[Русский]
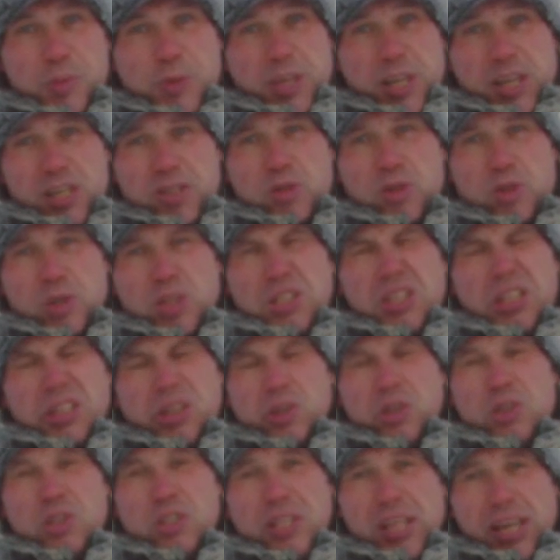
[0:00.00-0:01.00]
быть я что-то
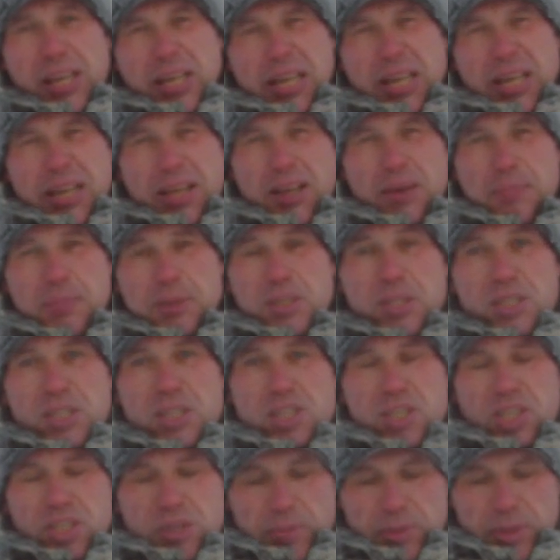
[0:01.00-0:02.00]
делаю не так?
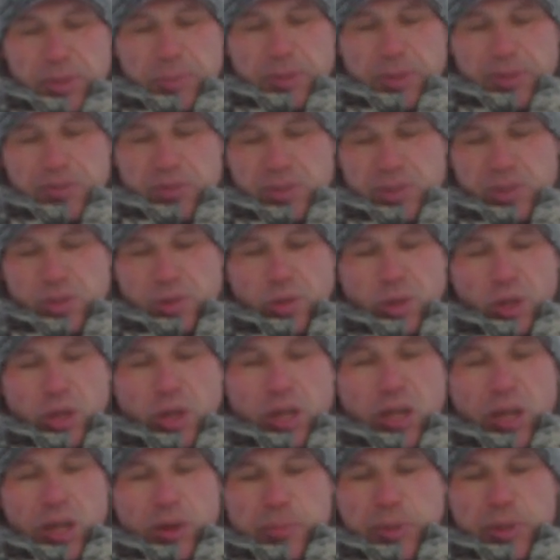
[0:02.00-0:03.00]
Подскажите мне под видео.
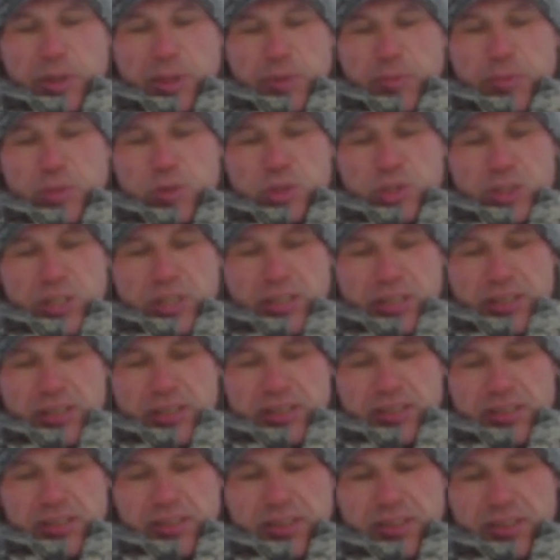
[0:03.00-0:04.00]
Потому
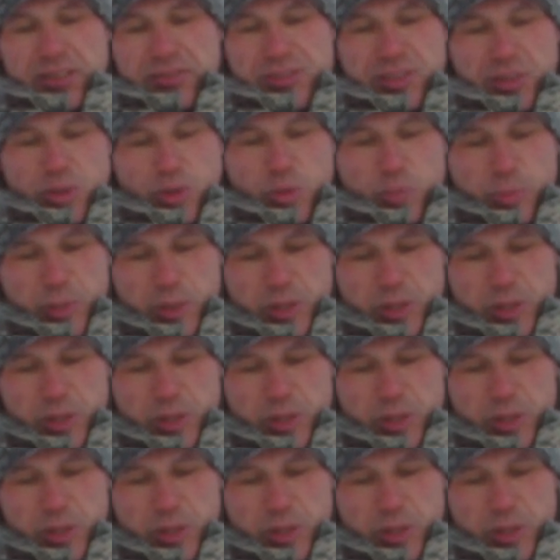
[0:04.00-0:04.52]
что э, в таком